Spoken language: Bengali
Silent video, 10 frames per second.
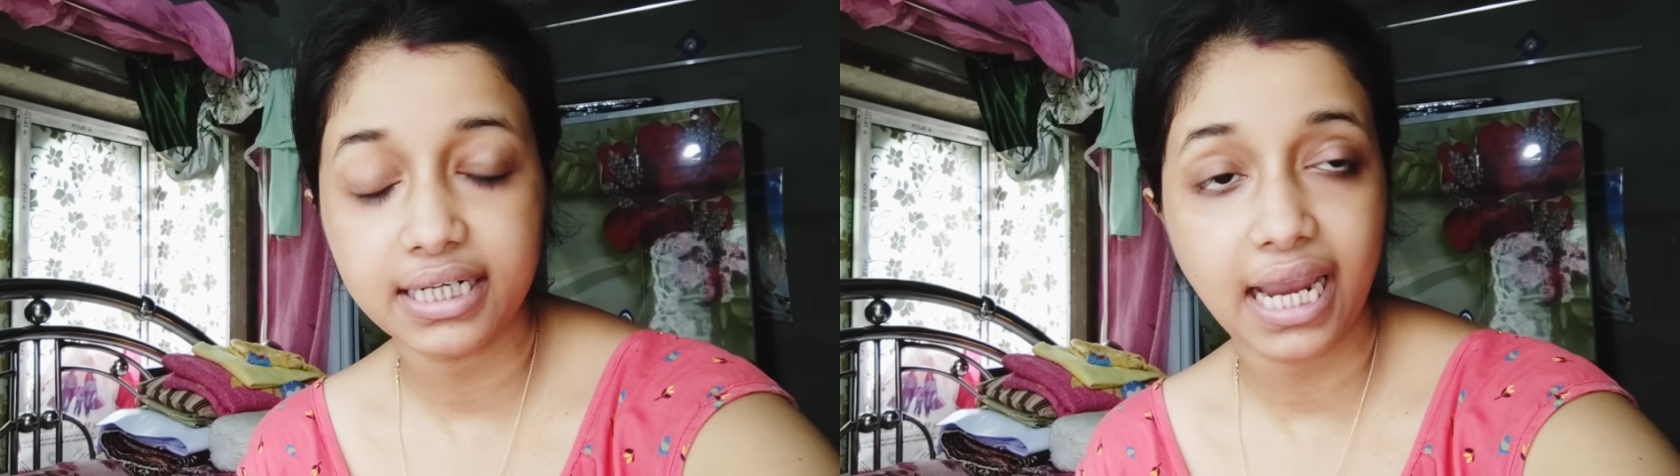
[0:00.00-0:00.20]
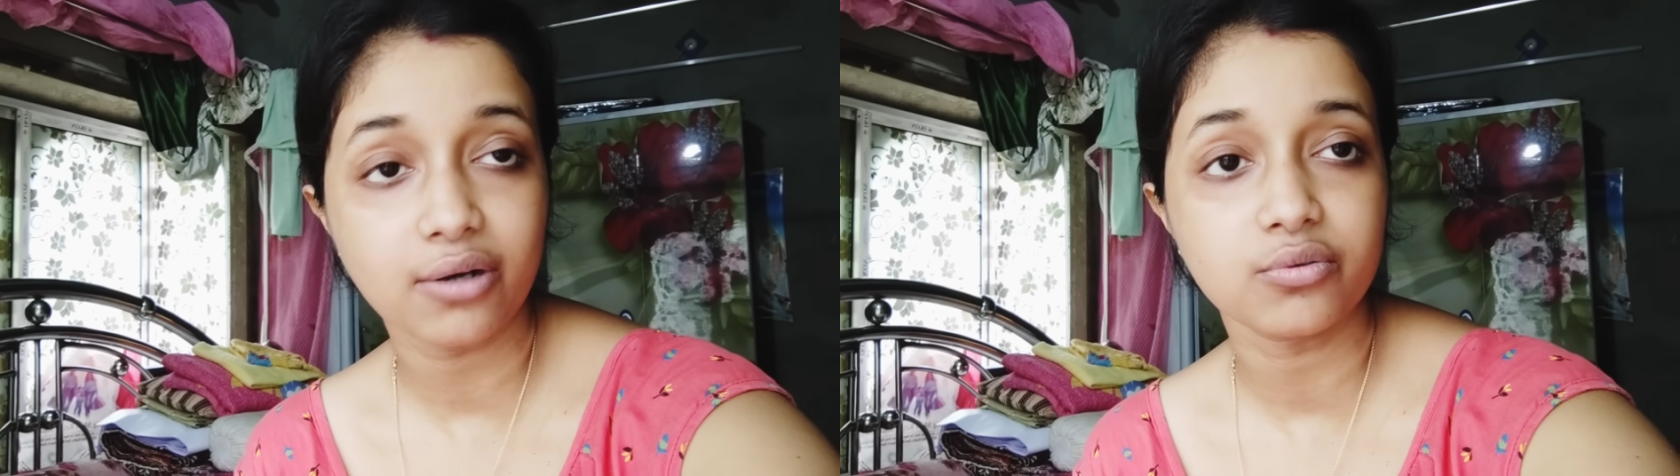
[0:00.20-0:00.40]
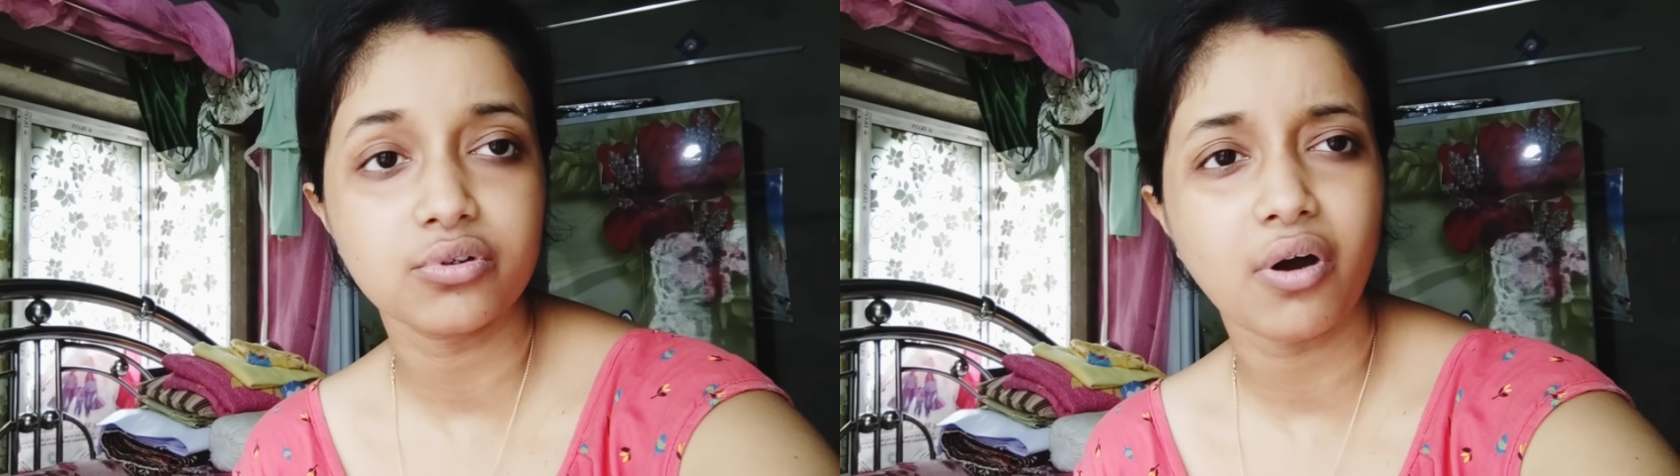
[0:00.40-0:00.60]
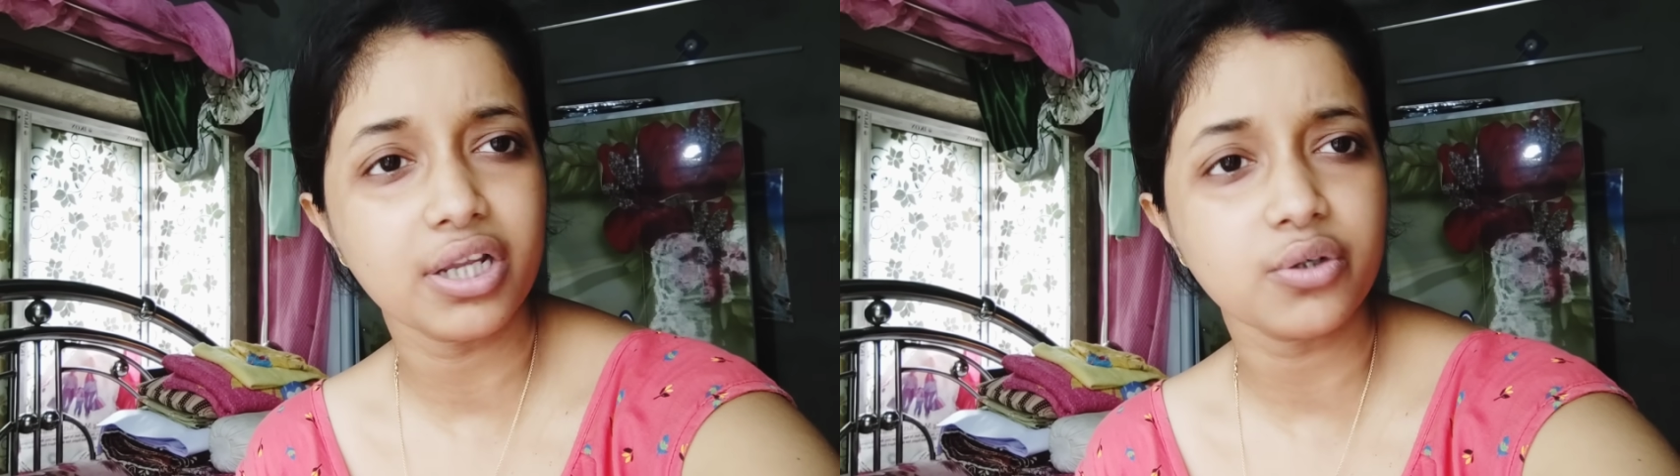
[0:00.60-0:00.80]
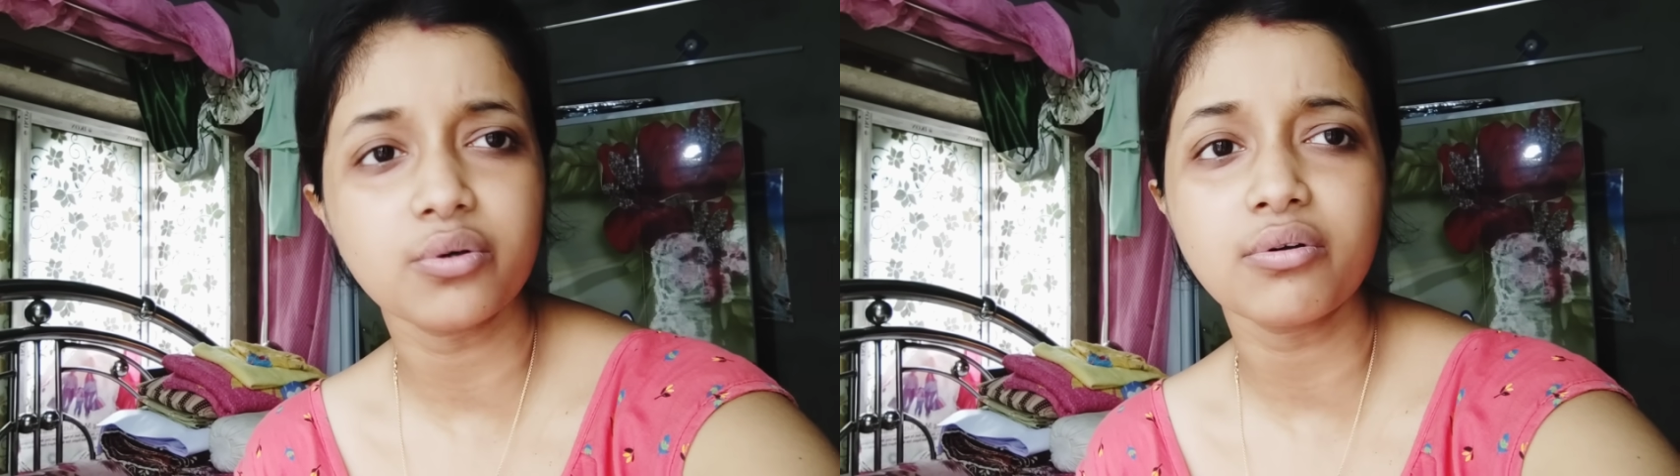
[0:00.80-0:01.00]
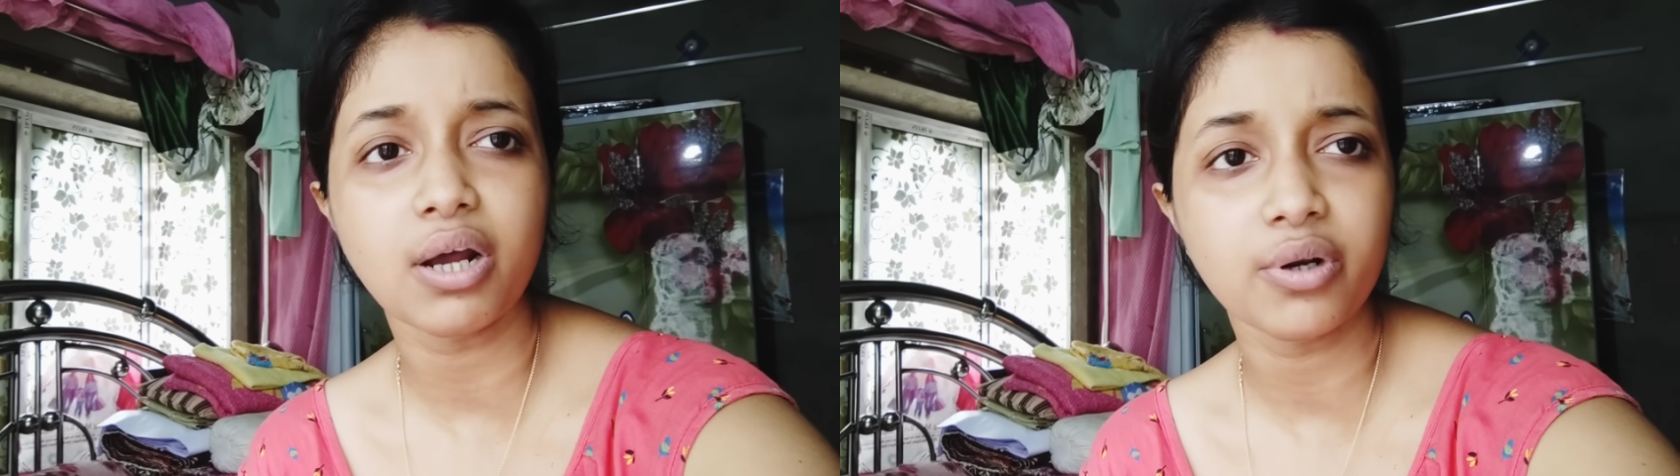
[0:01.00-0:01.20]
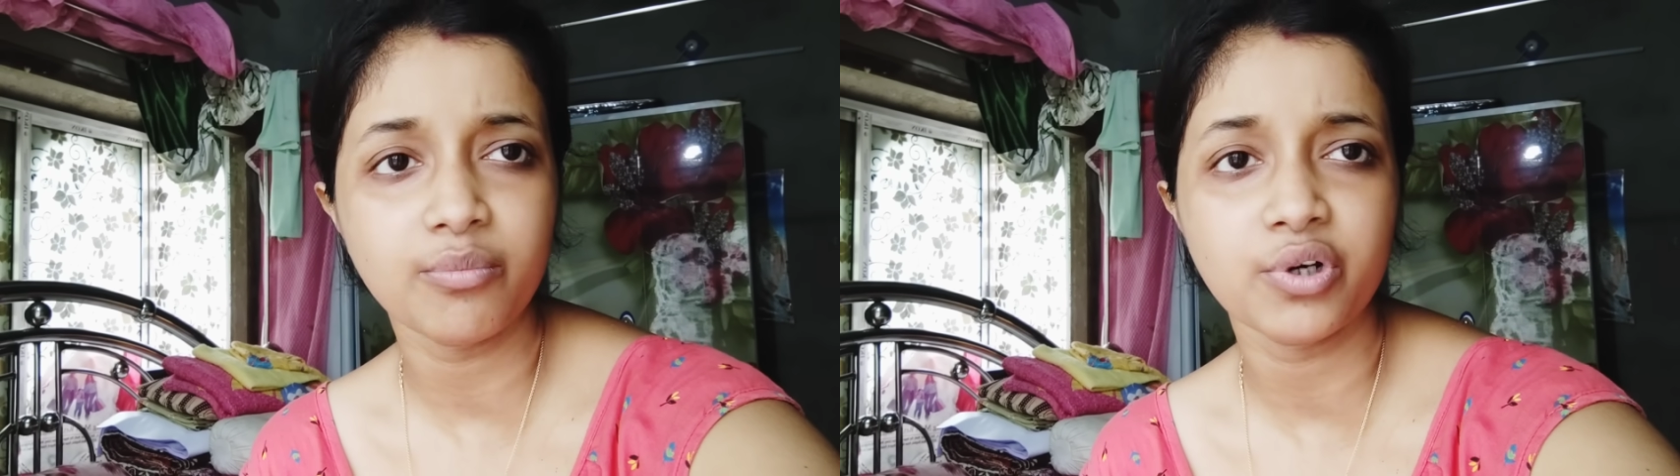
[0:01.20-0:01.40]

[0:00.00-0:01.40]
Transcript: কেন হয়তো কোনো কারণে